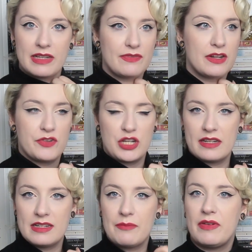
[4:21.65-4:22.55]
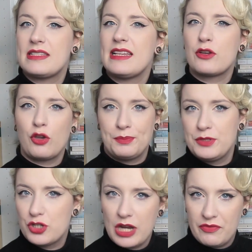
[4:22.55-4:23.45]
weil ich es falsch verstanden habe, weil es sehr
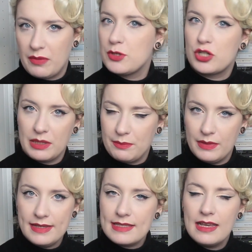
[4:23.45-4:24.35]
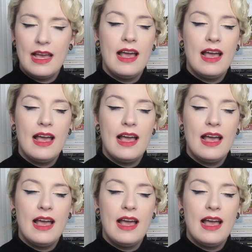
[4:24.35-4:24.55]
kryptisch einfach beschrieben ist.